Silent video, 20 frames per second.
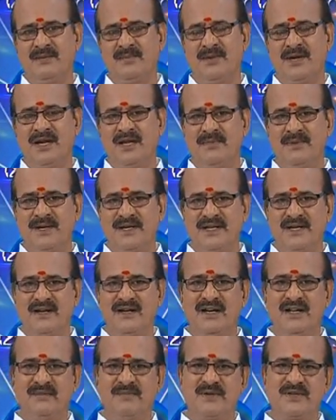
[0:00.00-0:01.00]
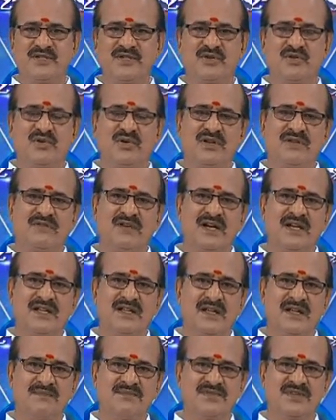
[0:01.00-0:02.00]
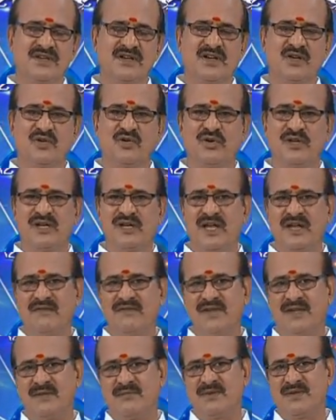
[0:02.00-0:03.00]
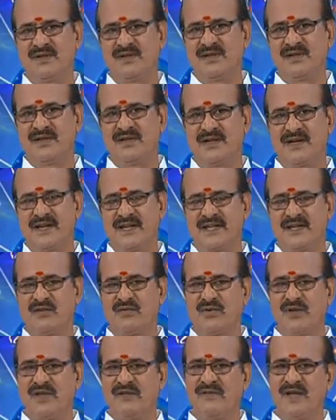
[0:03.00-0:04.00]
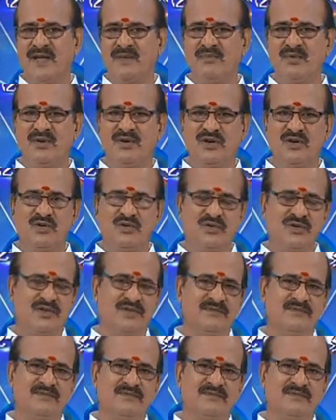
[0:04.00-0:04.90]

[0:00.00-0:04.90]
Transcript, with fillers: பல பட்டங்களை பெற்றுக்கொண்டு வாழுகிற அம்சங்களோடு கல்வி என்பது கிடைக்கக்கூடிய வாய்ப்புகள் உண்டு